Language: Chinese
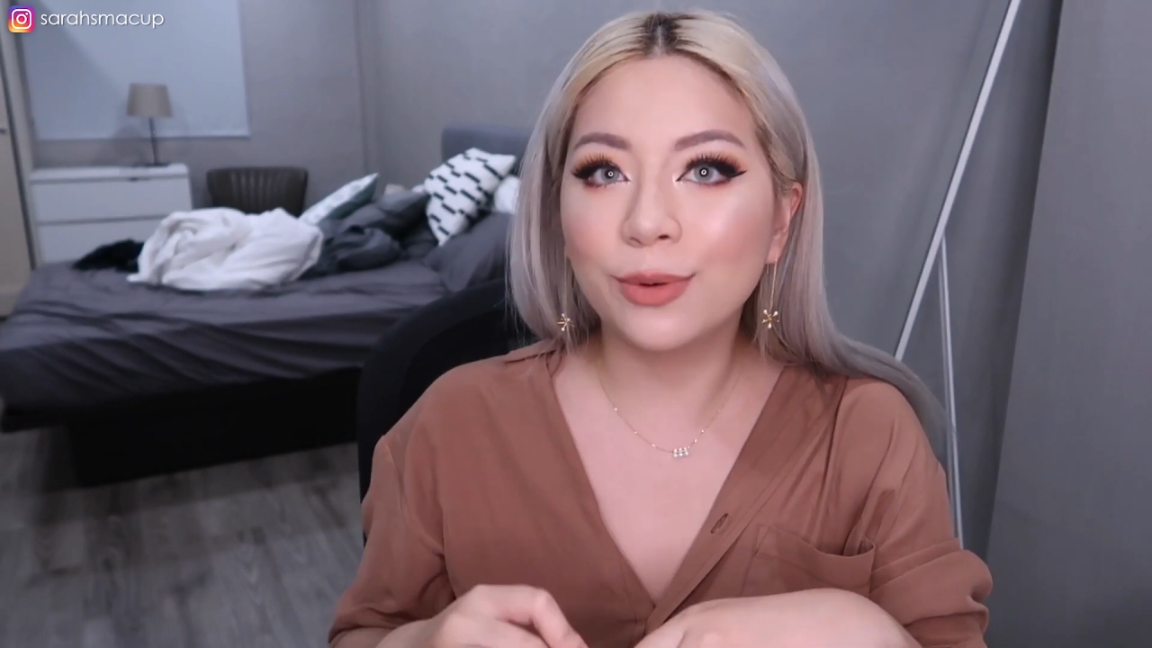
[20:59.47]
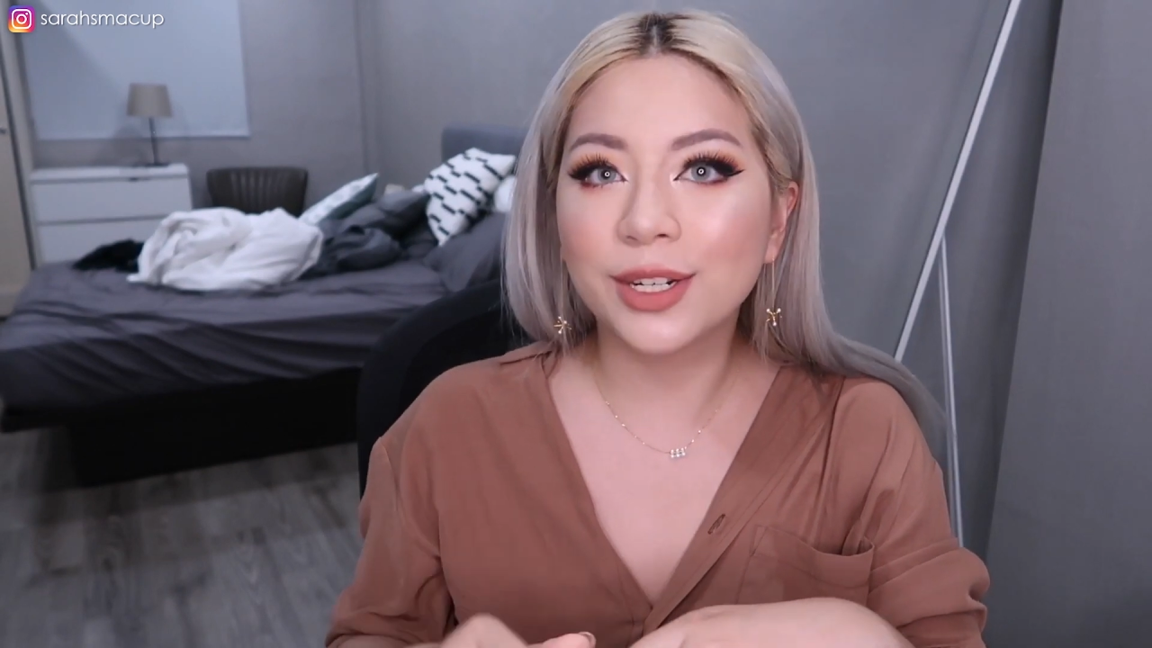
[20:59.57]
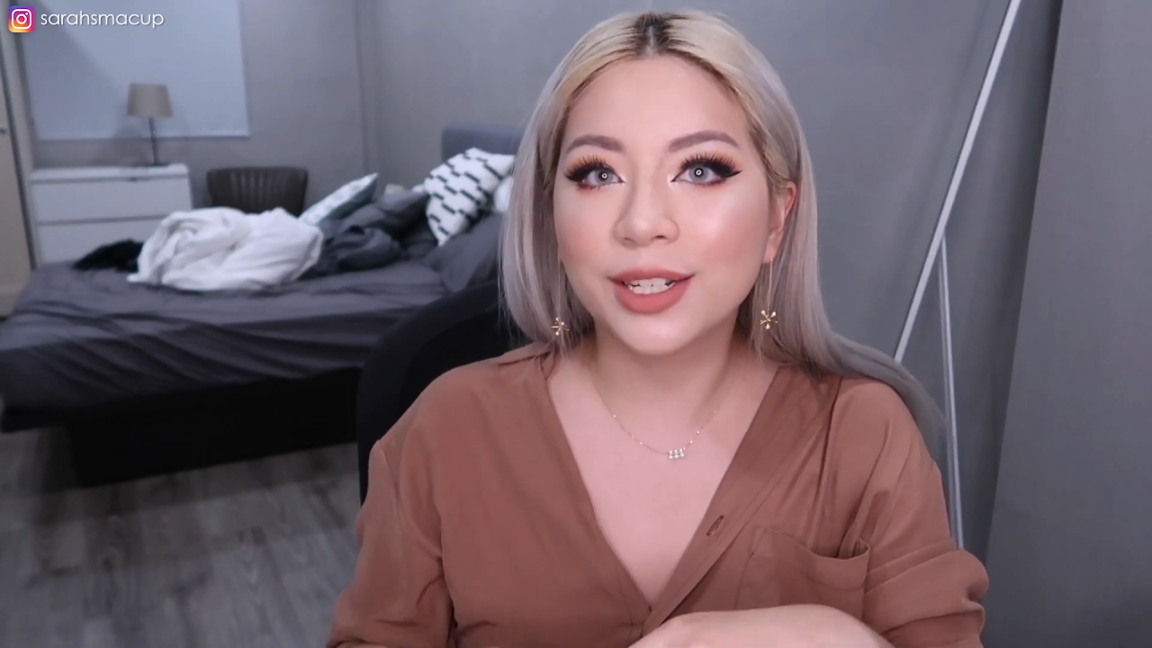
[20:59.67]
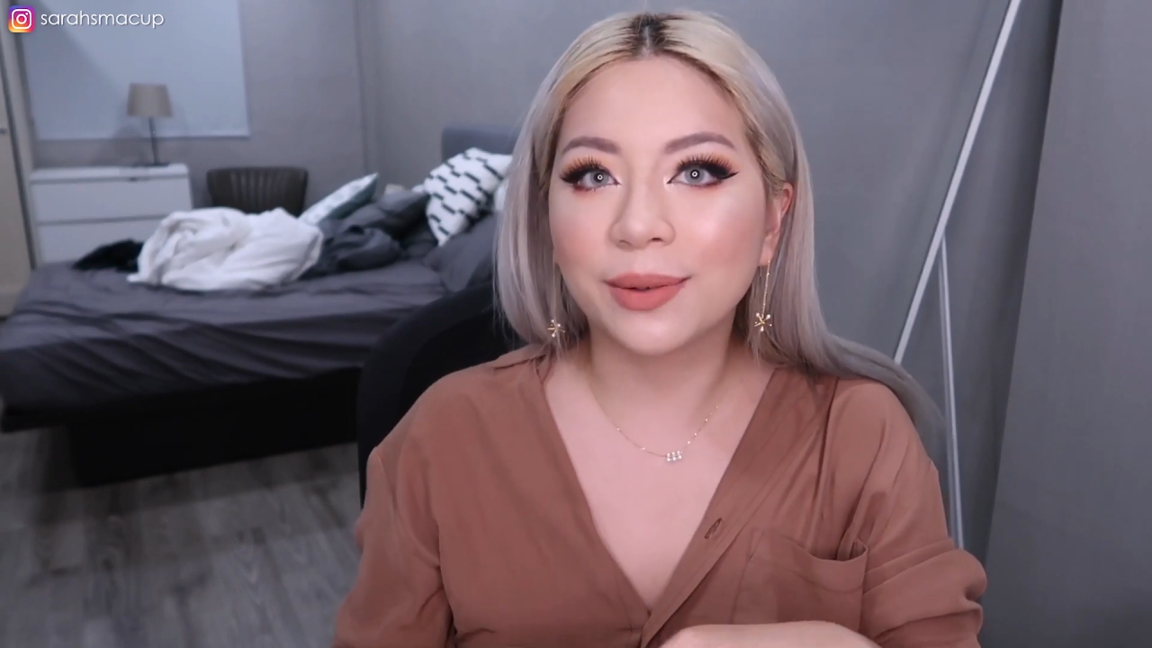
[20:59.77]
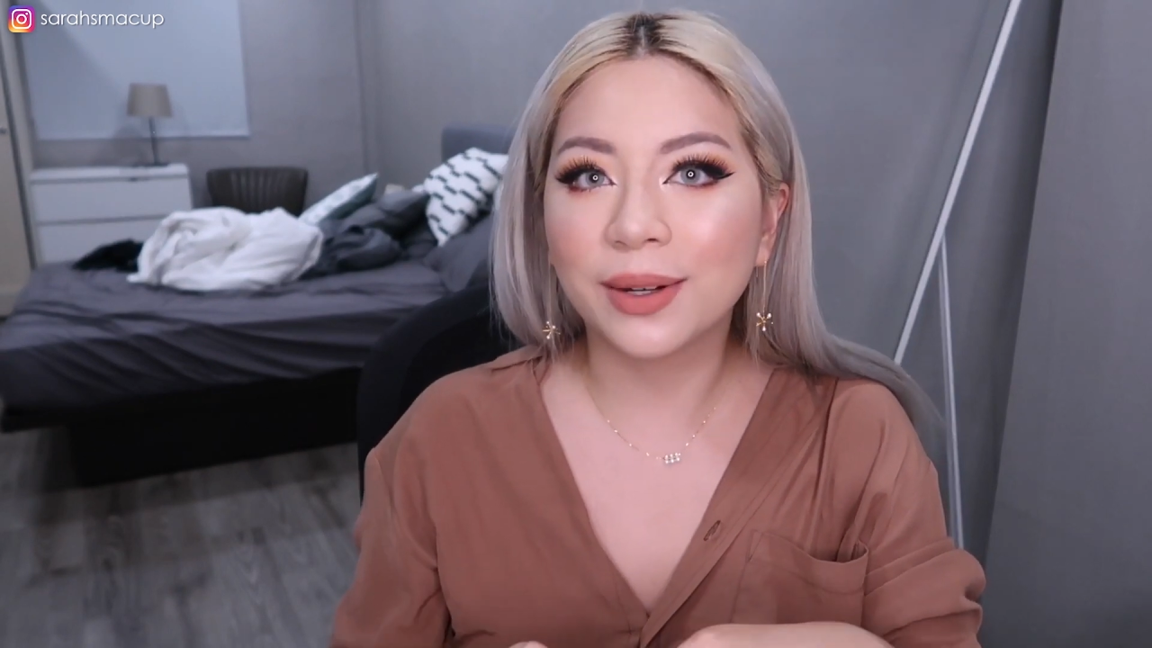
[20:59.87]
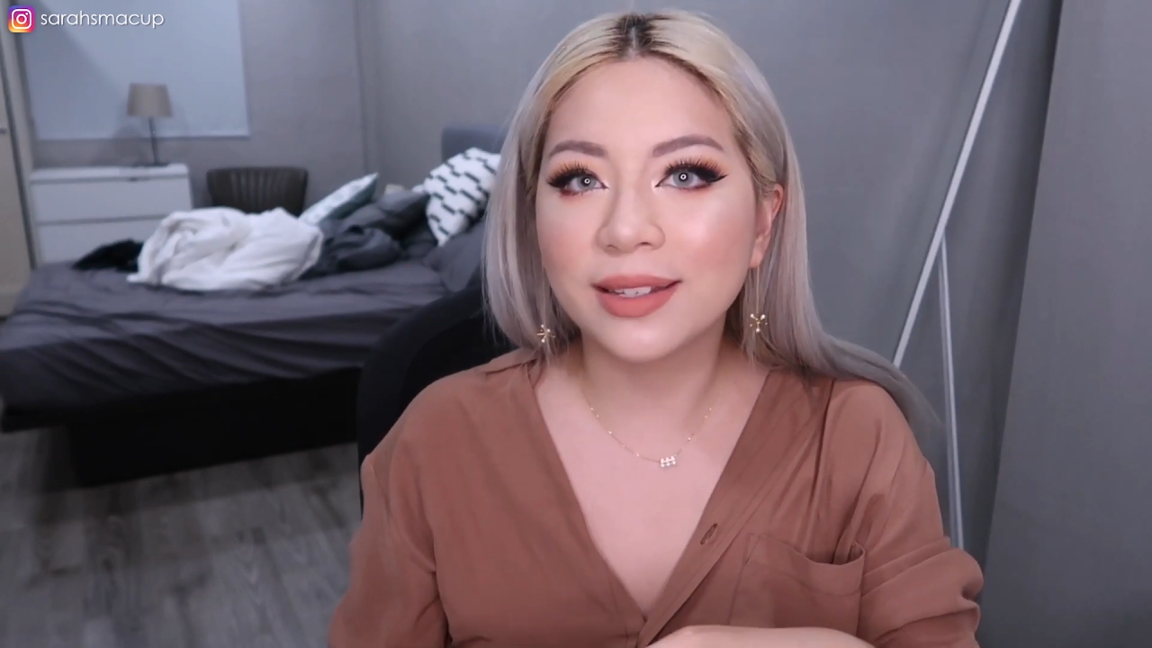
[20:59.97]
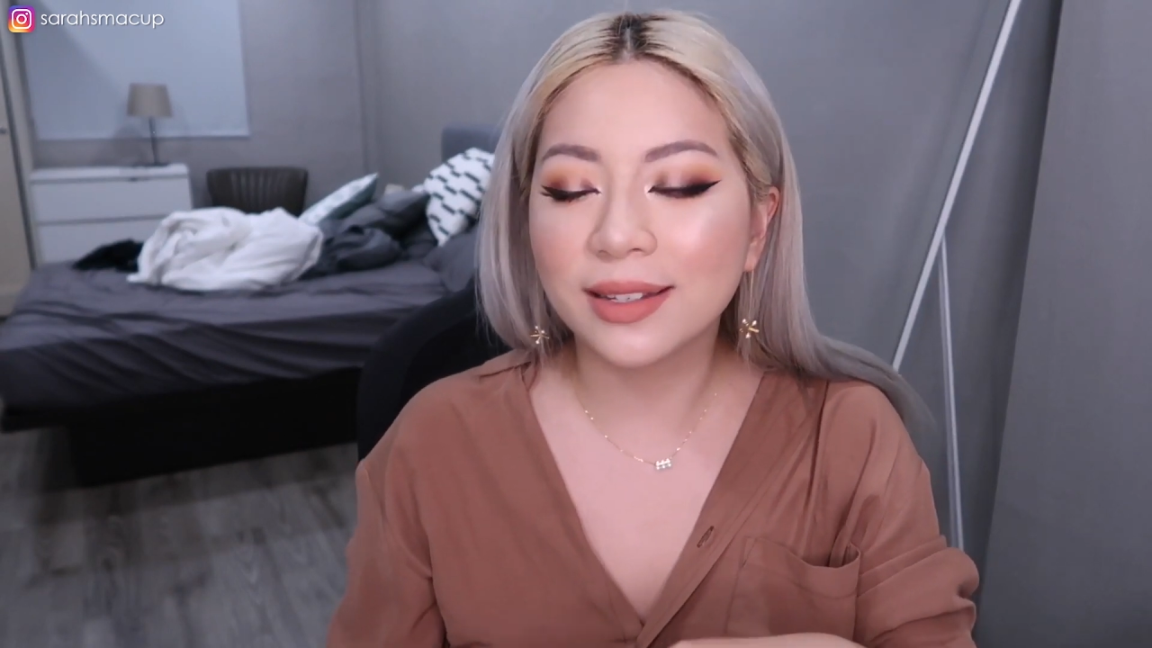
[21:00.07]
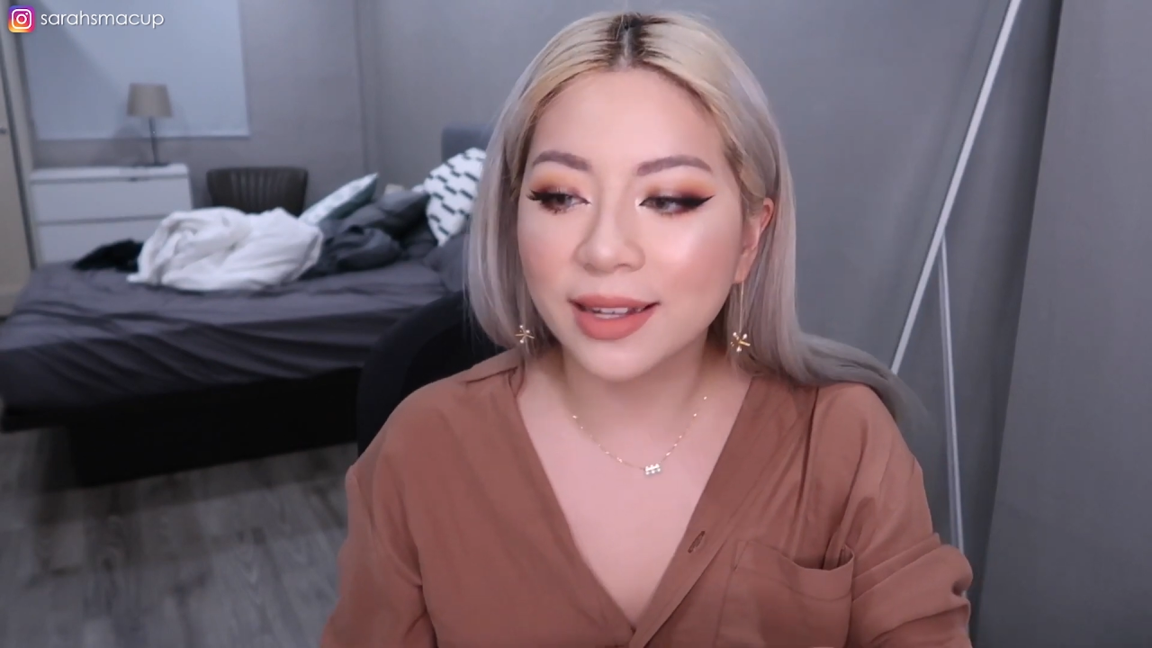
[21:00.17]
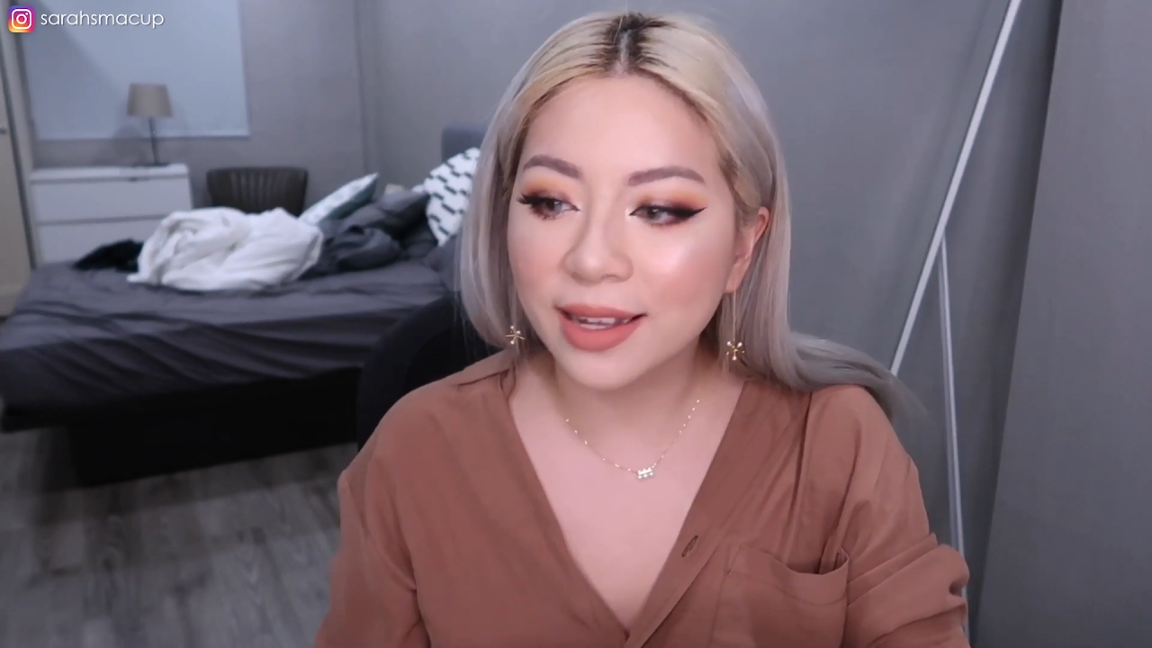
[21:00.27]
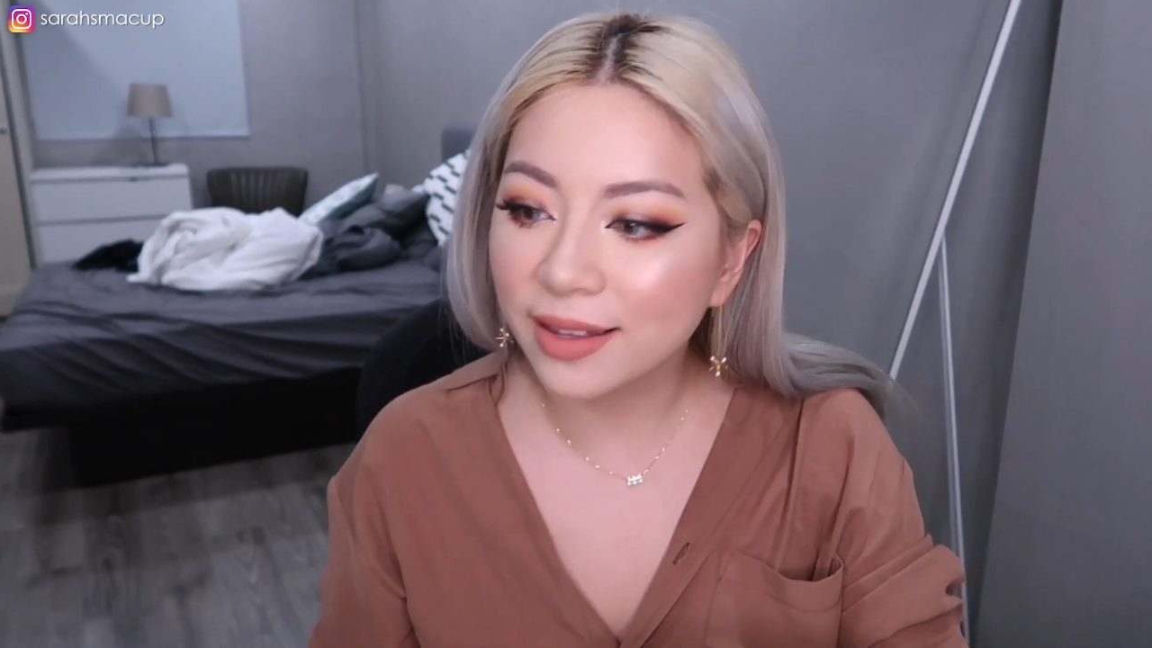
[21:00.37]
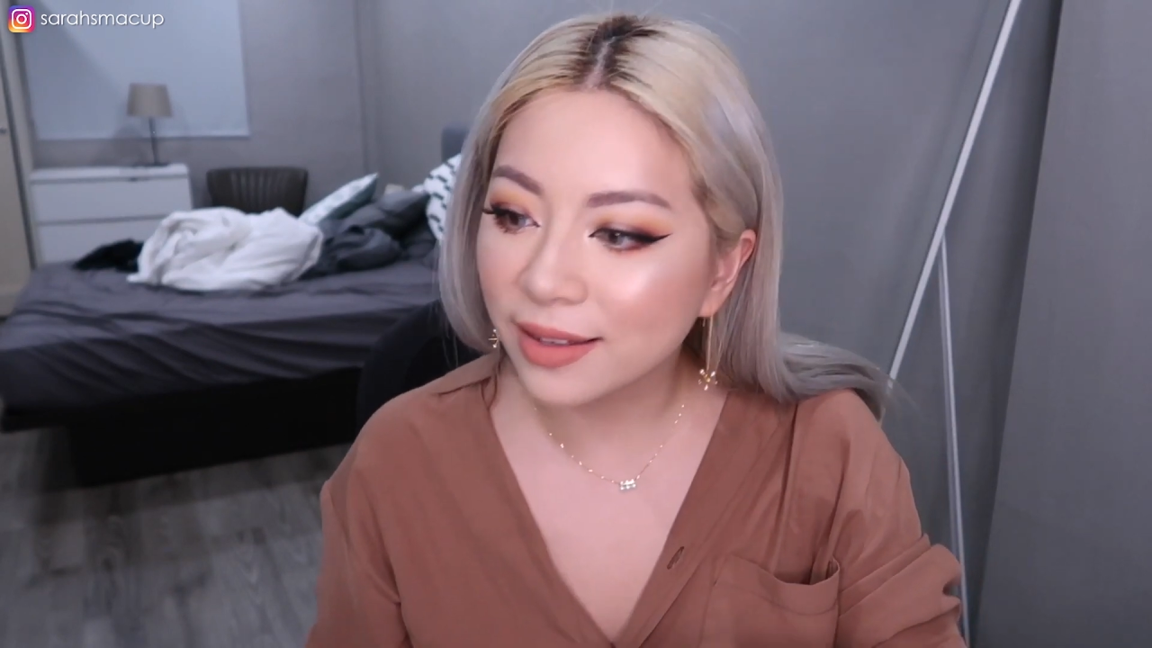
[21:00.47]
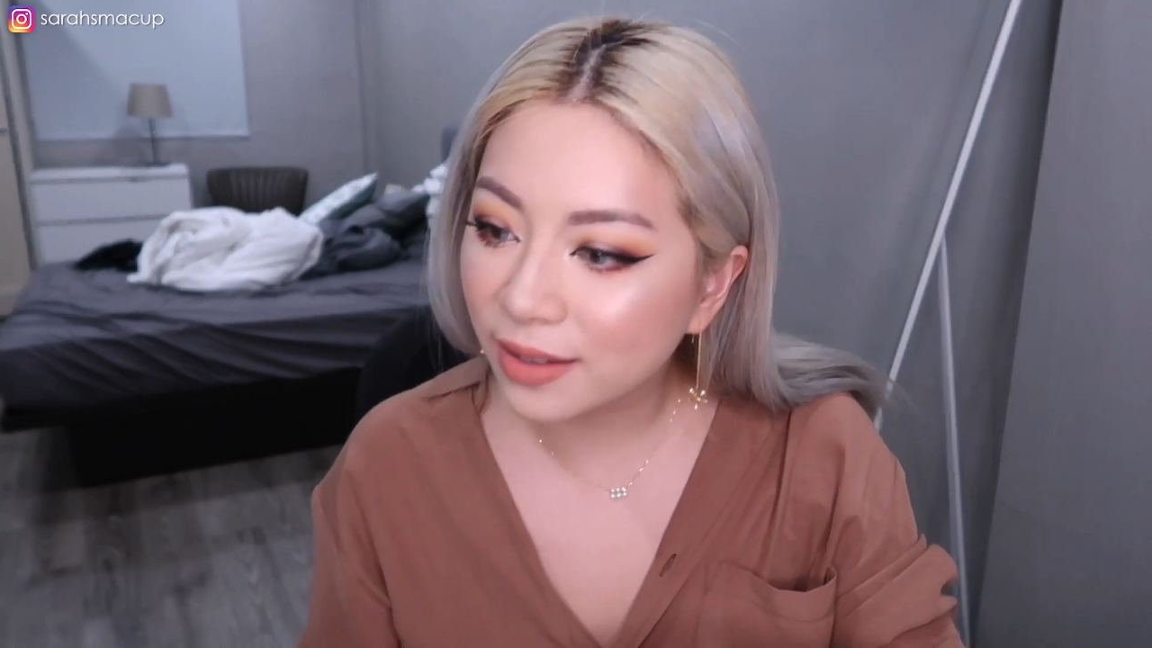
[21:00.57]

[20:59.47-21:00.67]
我喜欢这个颜